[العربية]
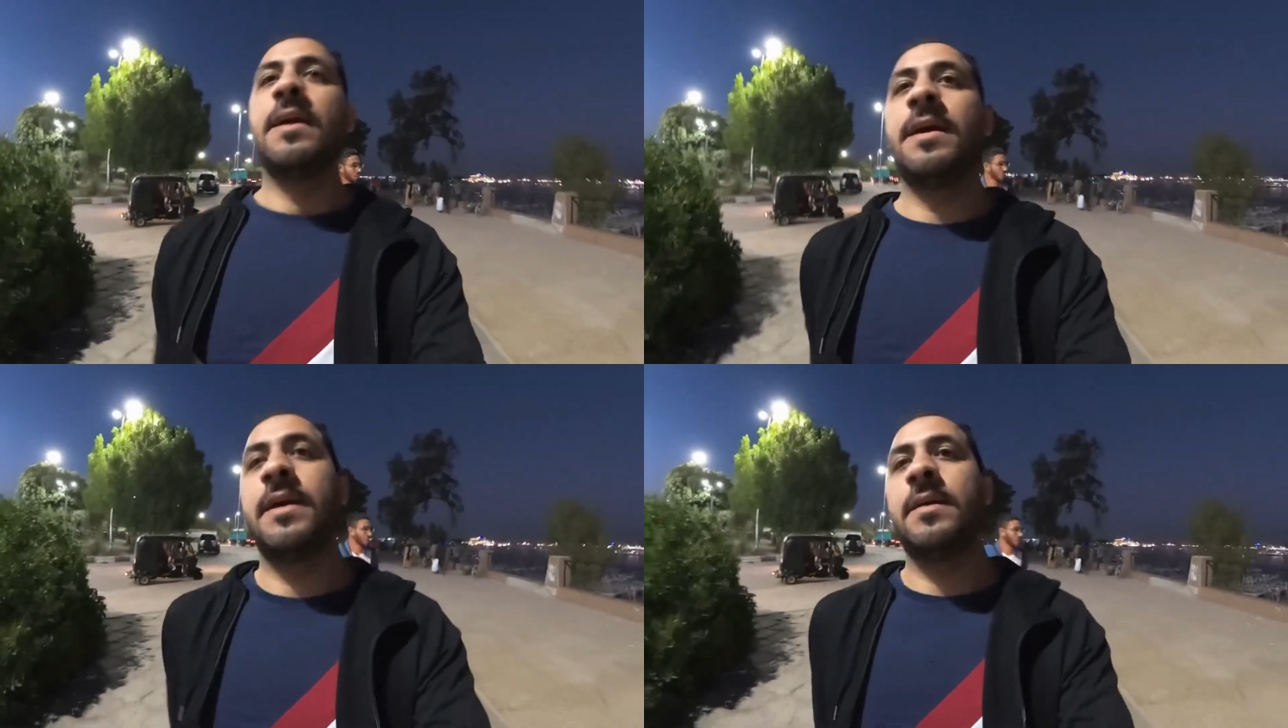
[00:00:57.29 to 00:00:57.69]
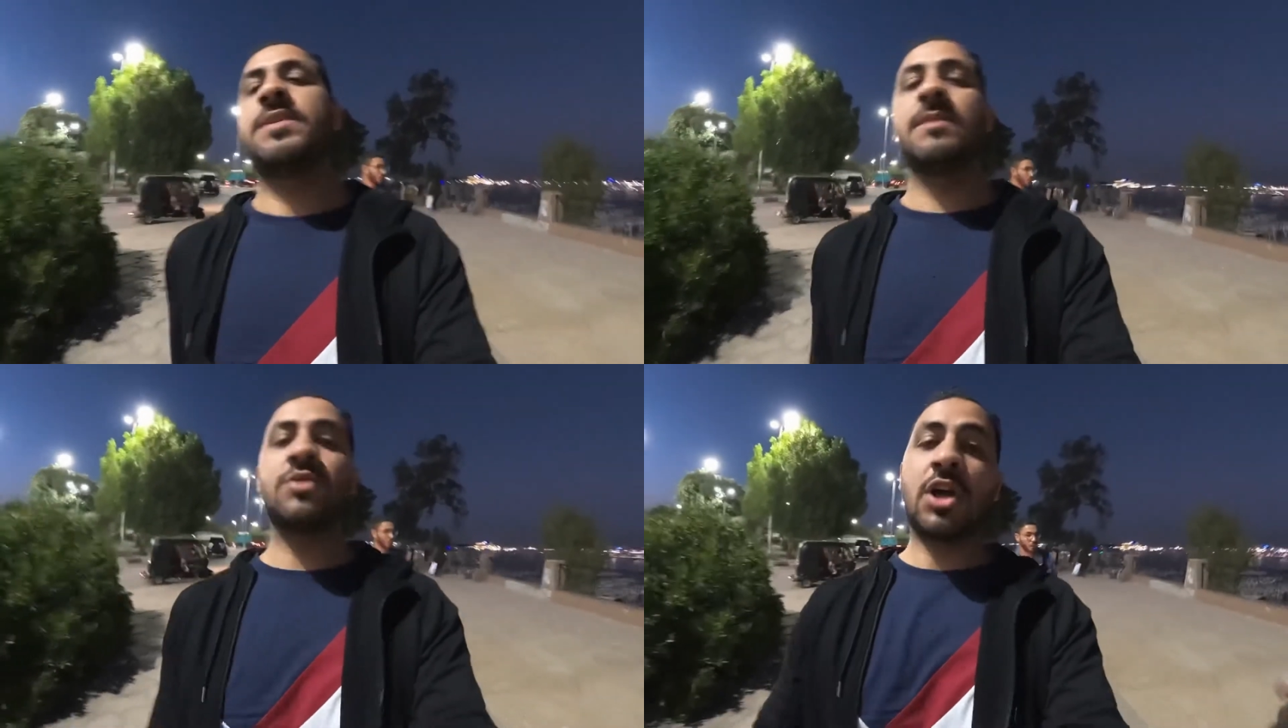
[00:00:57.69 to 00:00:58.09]
آه،
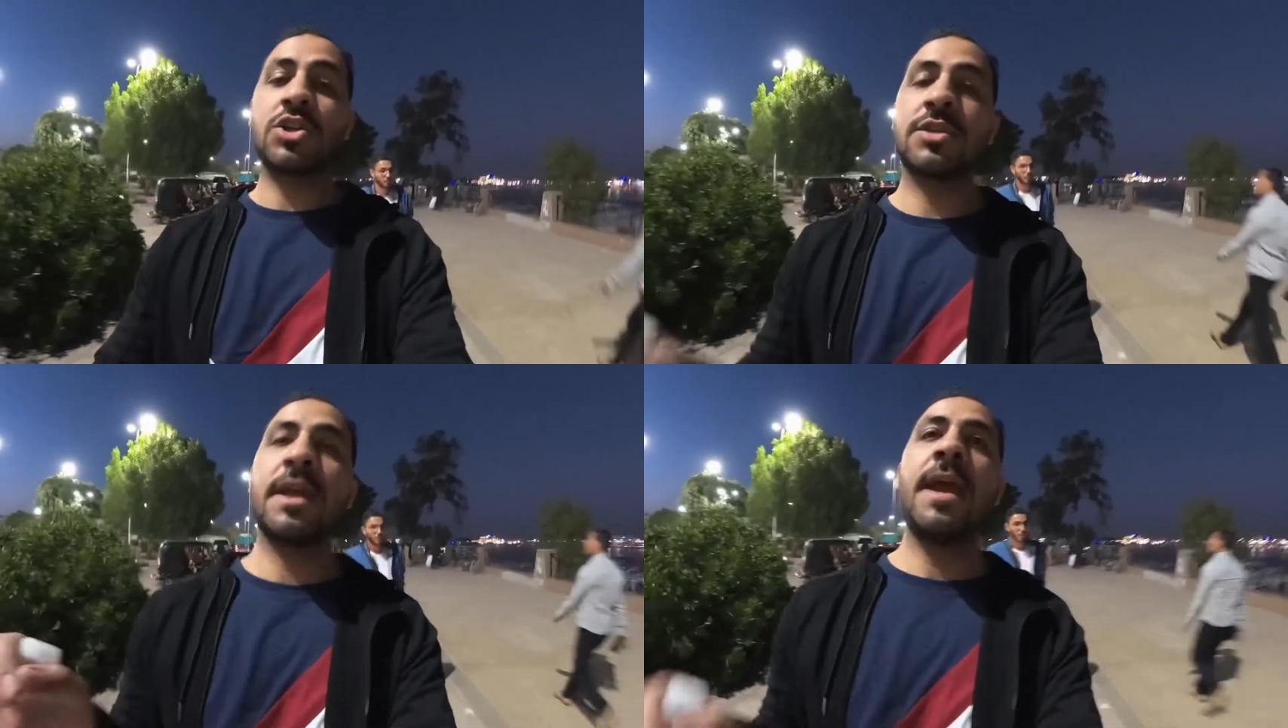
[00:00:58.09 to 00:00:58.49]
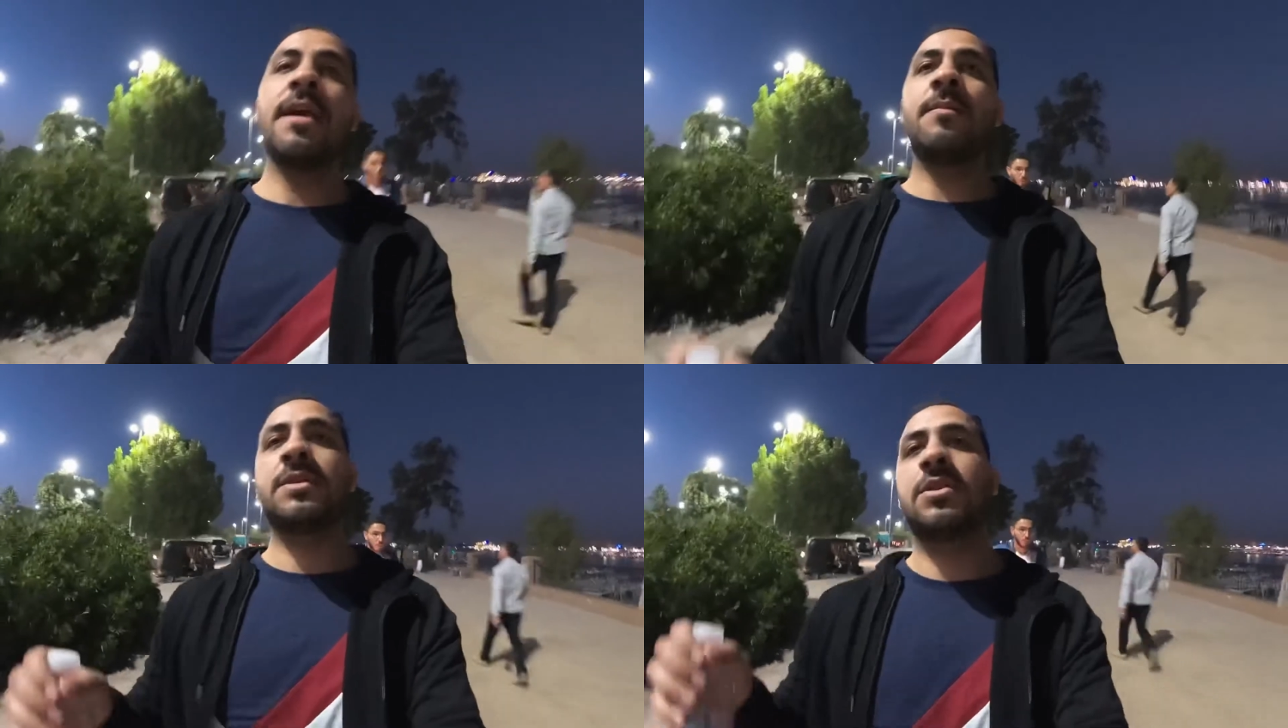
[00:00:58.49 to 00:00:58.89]
بتمشي 10
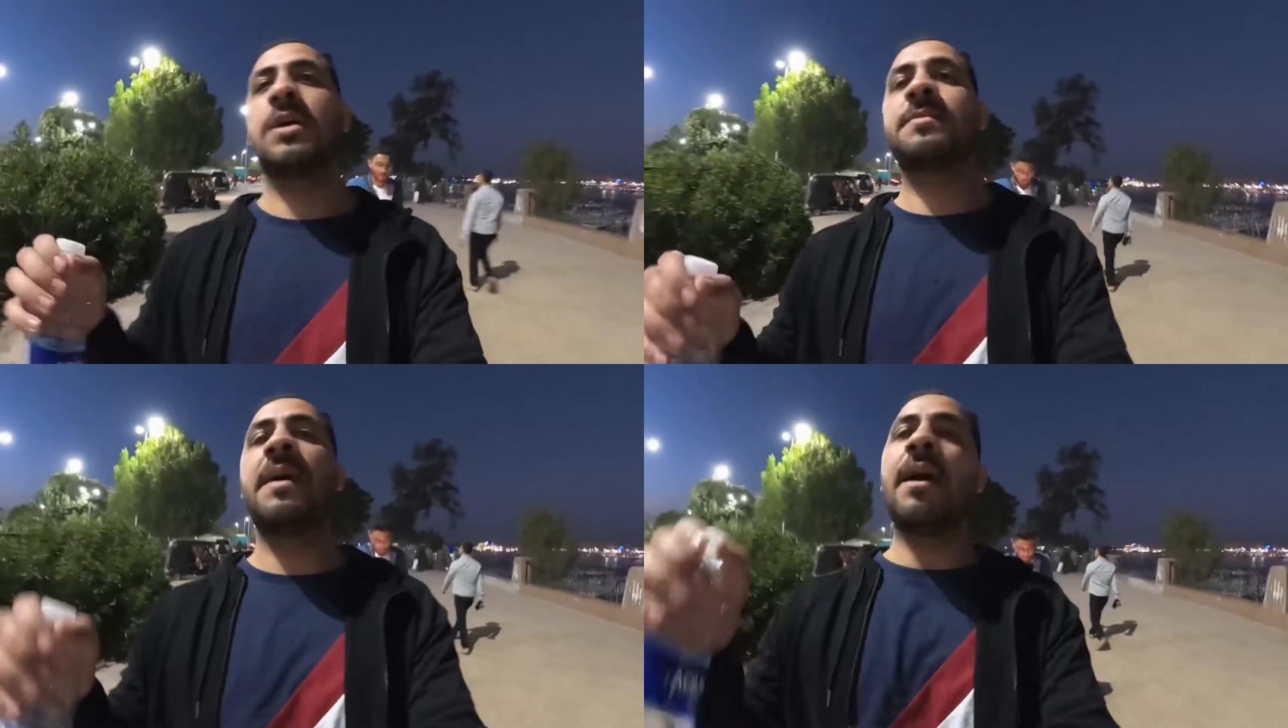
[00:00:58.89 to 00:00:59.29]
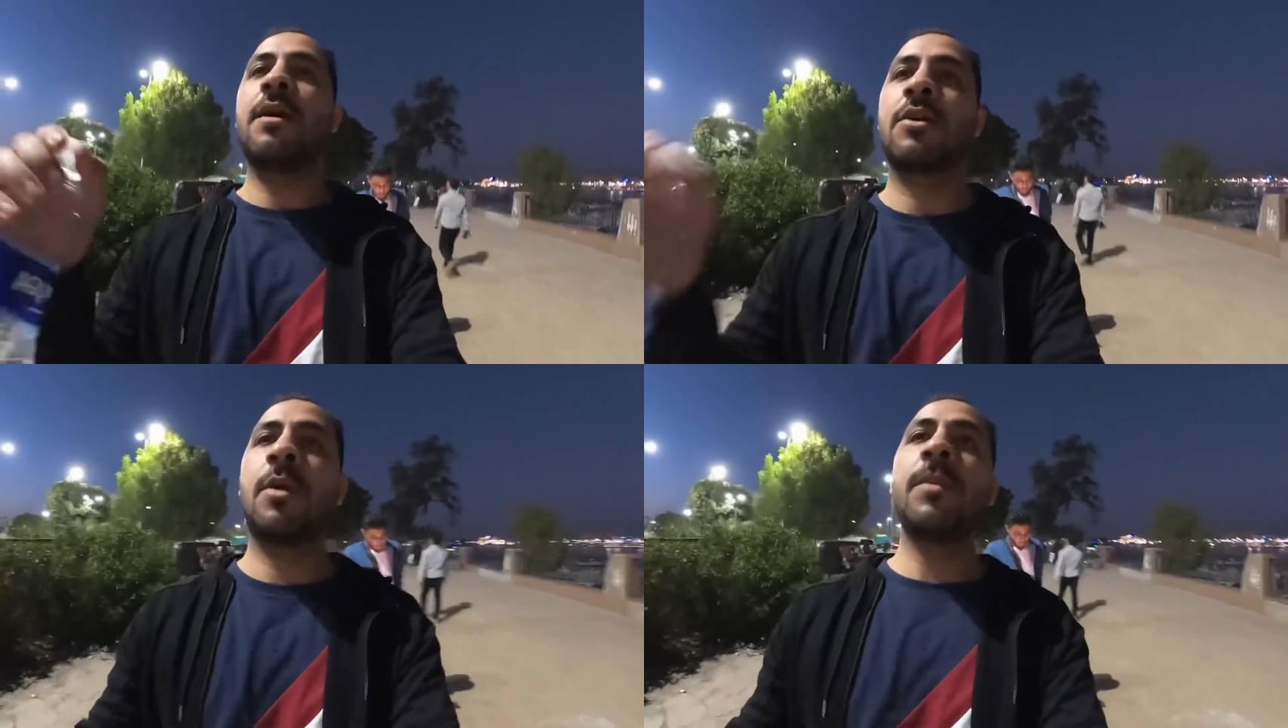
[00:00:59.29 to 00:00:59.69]
دقايق منطقه اسمها
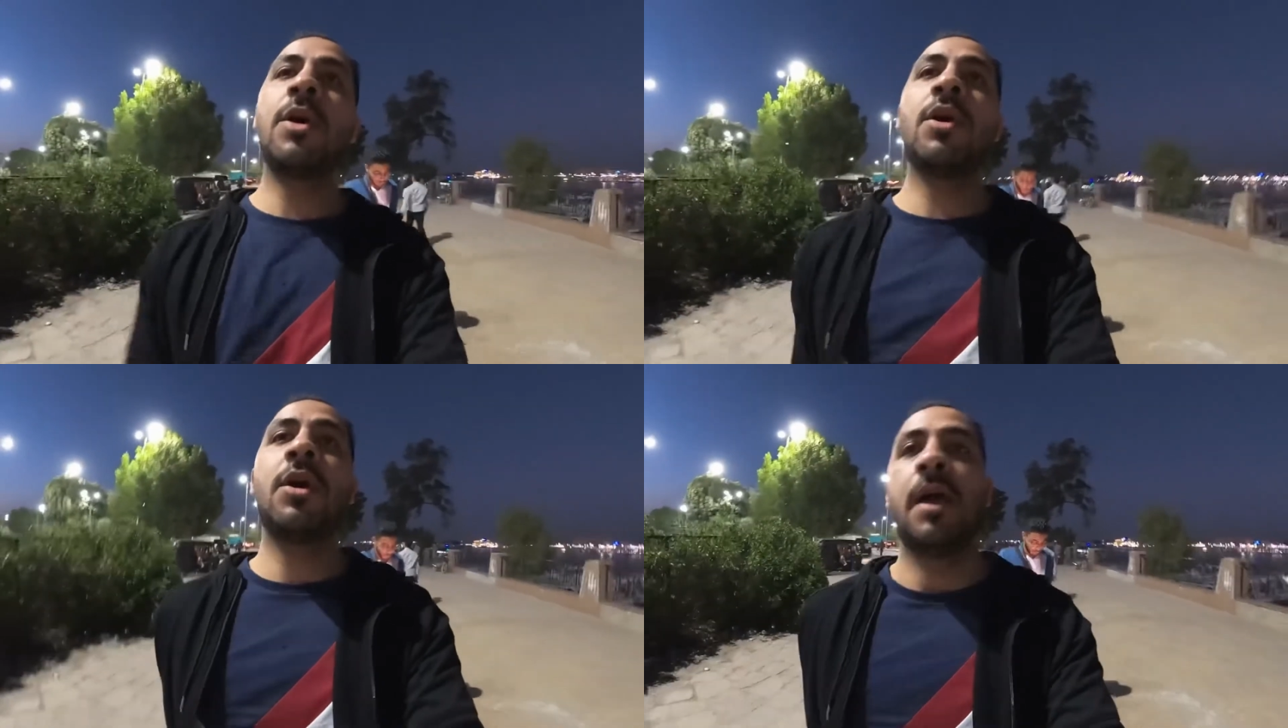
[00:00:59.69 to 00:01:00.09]
الرمله